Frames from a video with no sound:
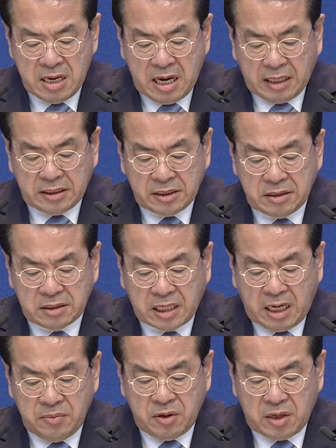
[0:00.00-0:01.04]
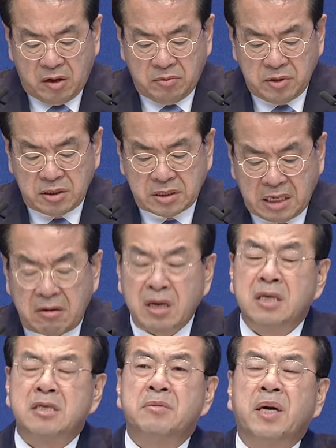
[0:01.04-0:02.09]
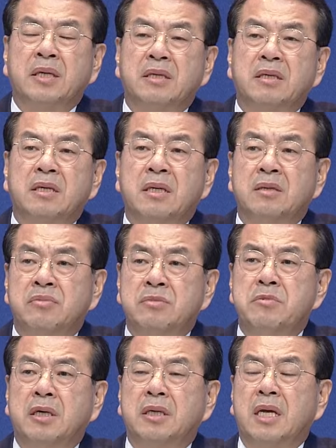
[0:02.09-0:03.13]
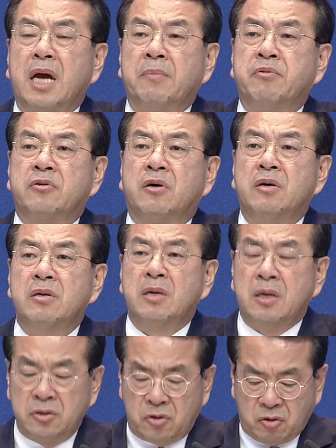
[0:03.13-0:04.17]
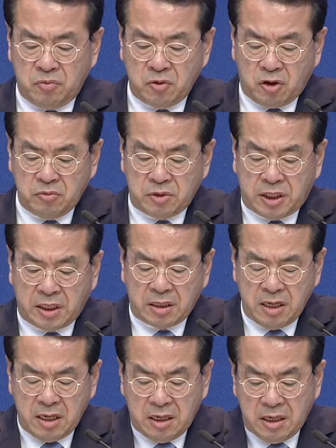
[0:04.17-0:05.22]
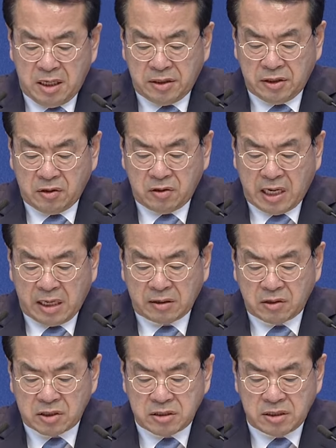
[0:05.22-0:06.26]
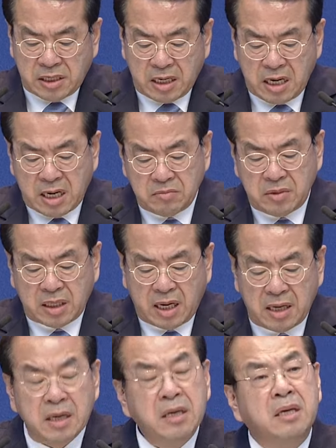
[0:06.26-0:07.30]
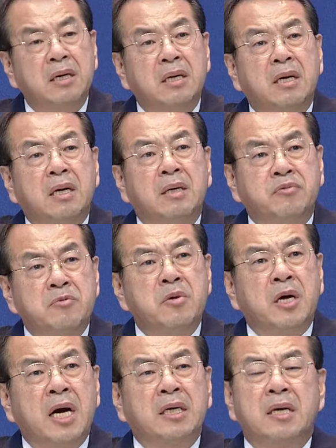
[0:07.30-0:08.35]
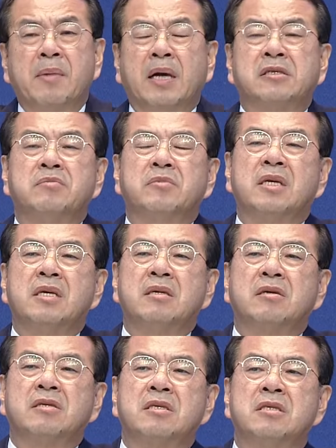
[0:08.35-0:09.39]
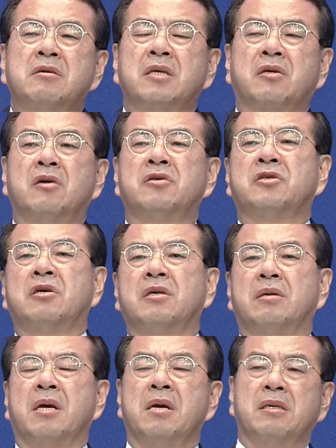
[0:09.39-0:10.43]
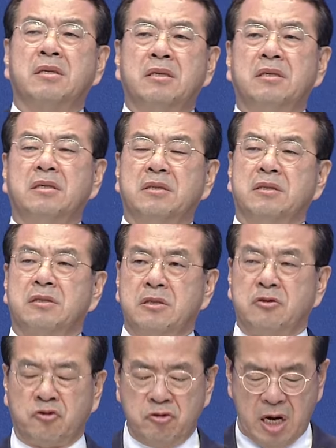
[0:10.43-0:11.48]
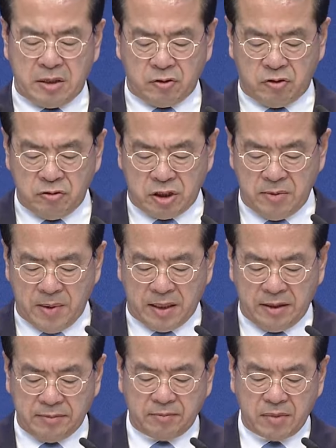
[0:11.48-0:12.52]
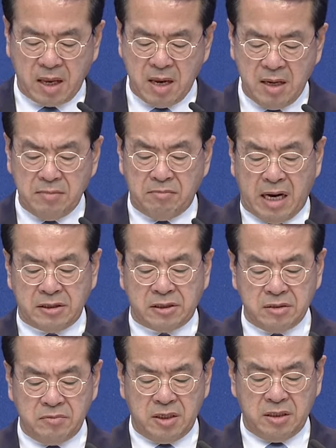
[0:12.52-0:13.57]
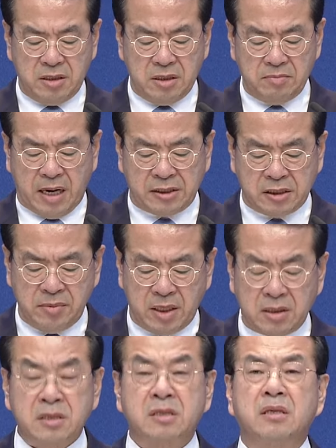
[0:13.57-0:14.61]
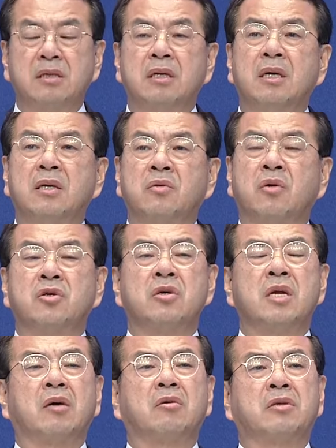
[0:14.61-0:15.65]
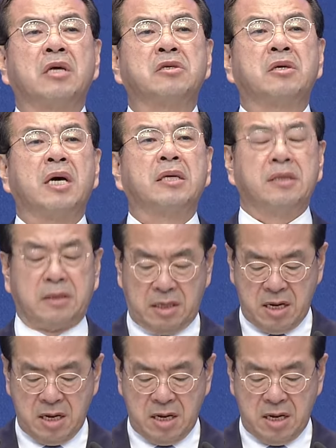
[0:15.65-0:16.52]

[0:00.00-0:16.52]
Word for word: 아직은 참여가 없는 상황이지만은 분명히 앞으로 조금 조금씩 예, 늘어날 것을 생각합니다. 예, 분명하게 말씀드리는 것은 이러한 결정 그 중앙, 중심에는 말씀을 말씀의 뜻을 도전하고 대적하는